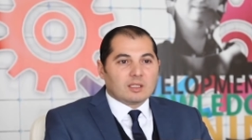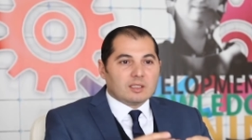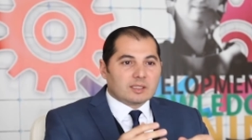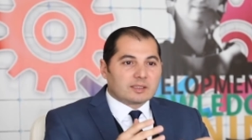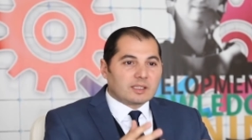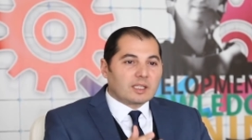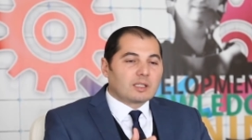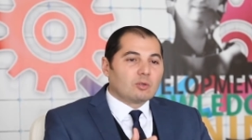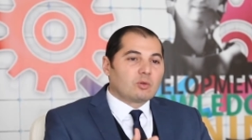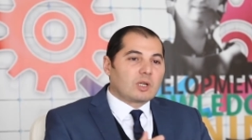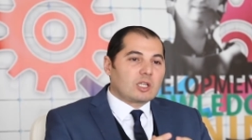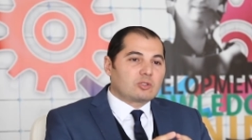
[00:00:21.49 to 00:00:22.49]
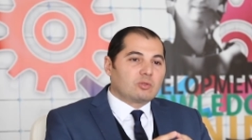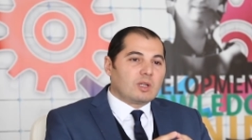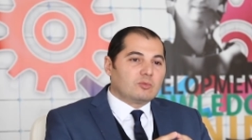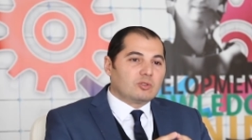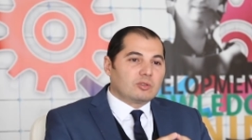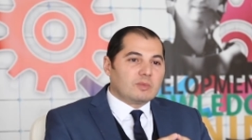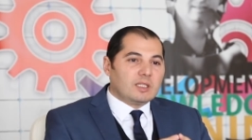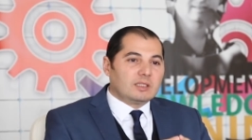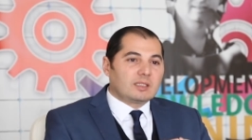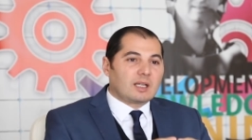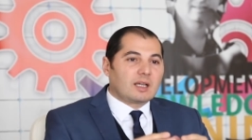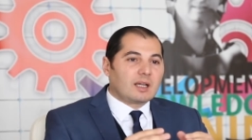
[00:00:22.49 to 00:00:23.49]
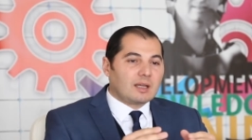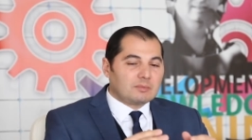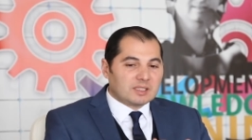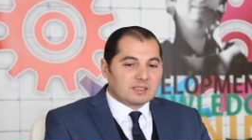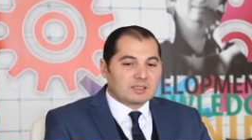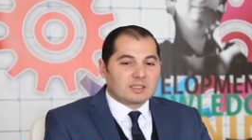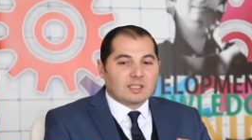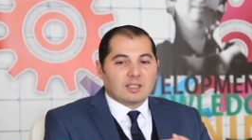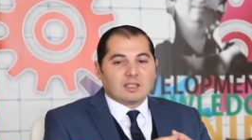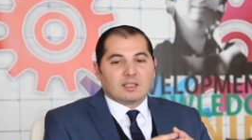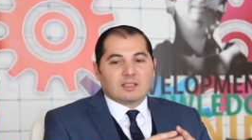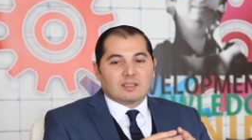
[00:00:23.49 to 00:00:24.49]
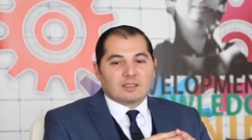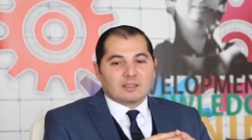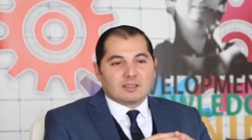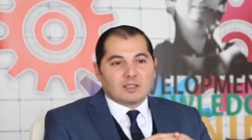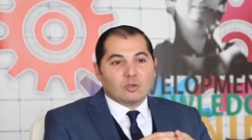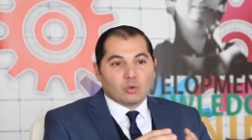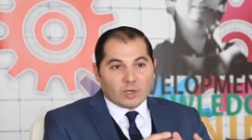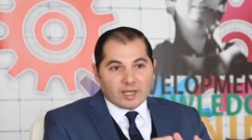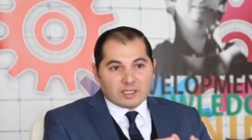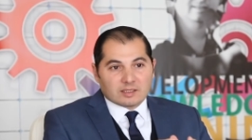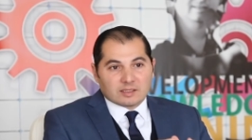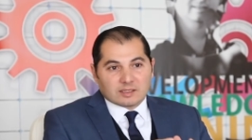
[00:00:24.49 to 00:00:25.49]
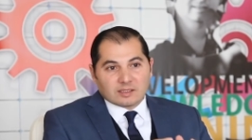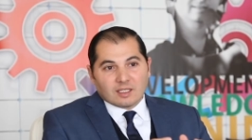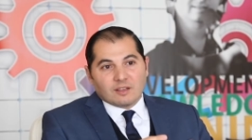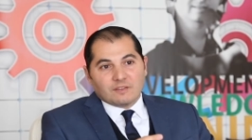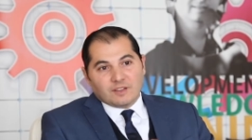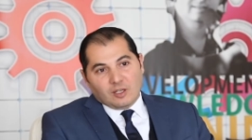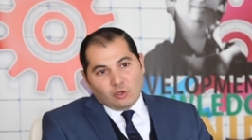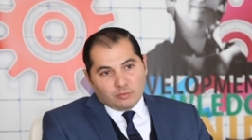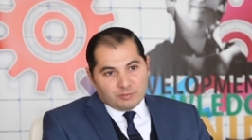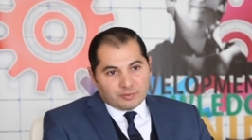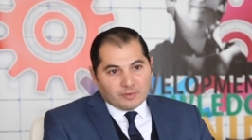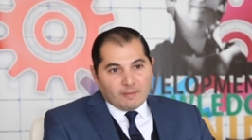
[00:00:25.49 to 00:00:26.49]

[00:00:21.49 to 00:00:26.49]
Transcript: لي 5 لونغاج دو لامور يعني خمس آه، لغات في الحب